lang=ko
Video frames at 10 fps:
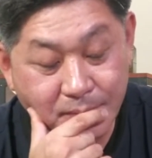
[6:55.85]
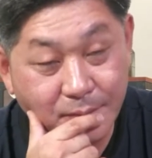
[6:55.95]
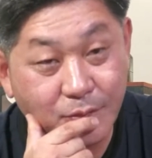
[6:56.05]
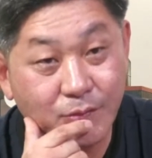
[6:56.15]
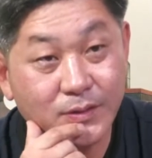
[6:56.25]

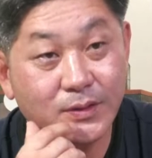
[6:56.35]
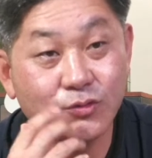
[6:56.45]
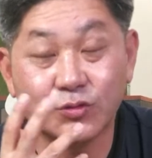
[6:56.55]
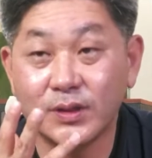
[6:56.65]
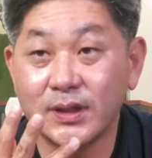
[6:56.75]
또
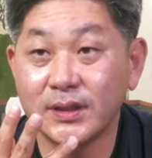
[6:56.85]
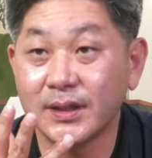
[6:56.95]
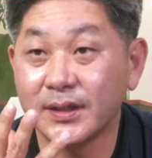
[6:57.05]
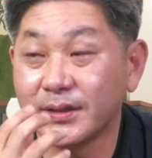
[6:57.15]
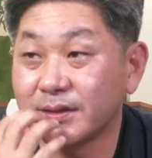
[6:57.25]
이제
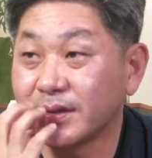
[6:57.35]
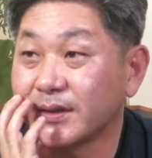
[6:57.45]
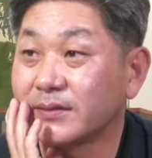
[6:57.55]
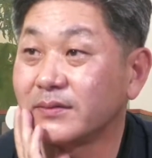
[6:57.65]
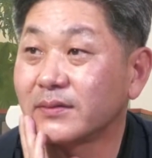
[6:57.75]
중앙에
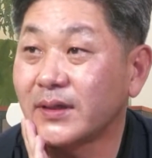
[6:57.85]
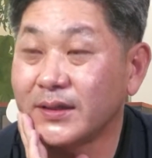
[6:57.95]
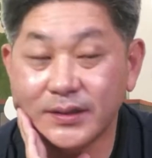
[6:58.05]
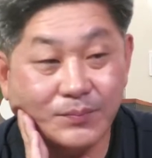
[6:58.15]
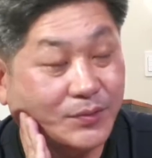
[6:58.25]
이제
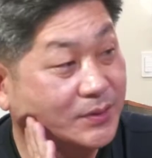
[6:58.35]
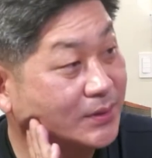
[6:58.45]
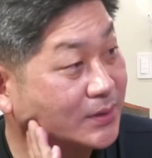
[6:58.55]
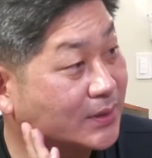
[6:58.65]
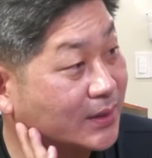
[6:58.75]
당대표
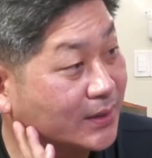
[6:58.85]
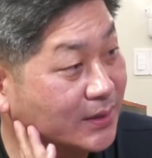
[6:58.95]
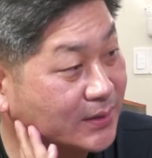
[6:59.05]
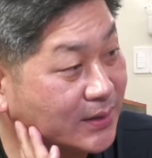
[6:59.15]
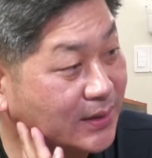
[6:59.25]
선거하게
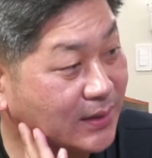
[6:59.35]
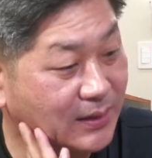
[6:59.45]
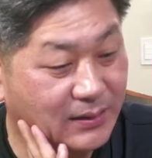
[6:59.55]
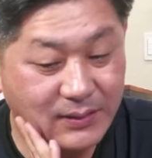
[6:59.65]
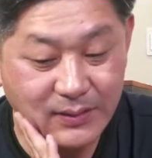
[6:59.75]
되잖아.
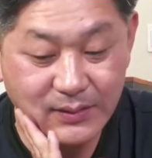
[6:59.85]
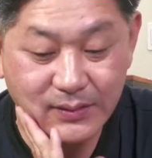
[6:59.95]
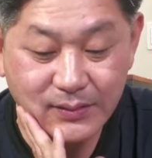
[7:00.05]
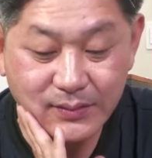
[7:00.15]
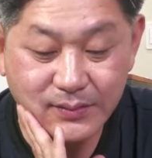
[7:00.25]
네.
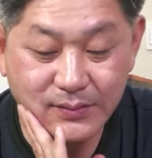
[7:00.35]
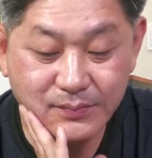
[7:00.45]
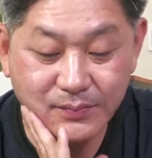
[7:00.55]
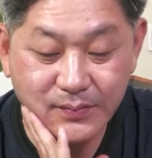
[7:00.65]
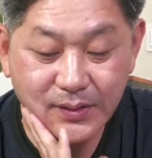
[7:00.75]
그럼